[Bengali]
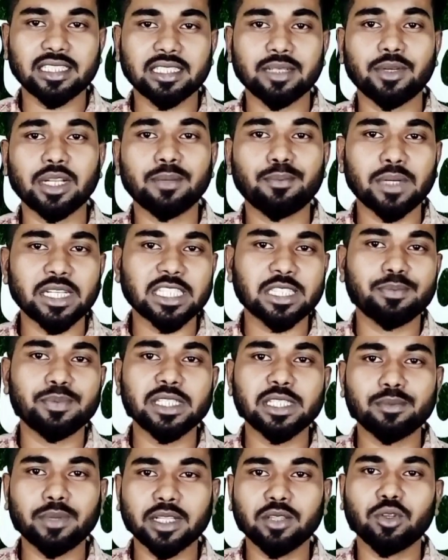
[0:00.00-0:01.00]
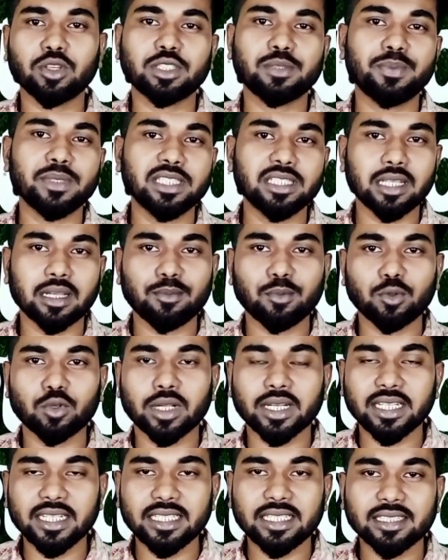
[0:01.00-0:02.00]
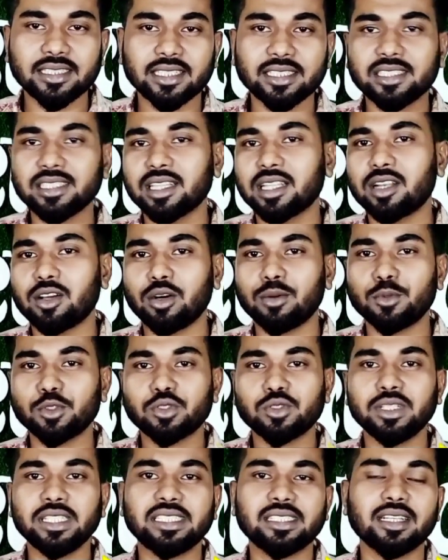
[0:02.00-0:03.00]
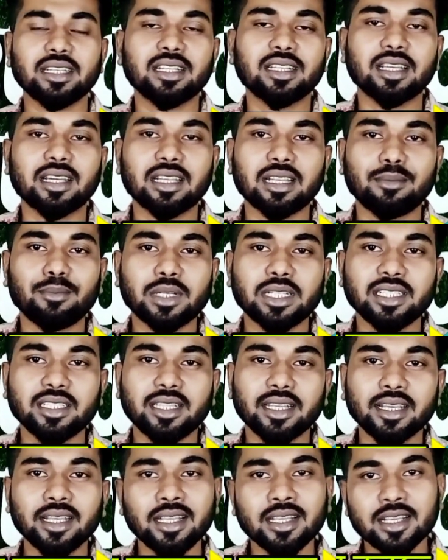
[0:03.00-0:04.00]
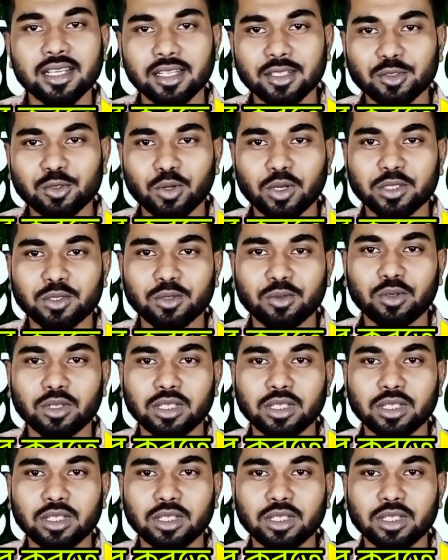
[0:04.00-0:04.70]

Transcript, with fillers: চাচ্ছে মানে পাঁচ পিস বা দশ পিস যারা প্রোডাক্ট নিতে চাচ্ছে তারা অবশ্যই স্ক্রিনে থাকা নাম্বারটি থেকে যোগাযোগ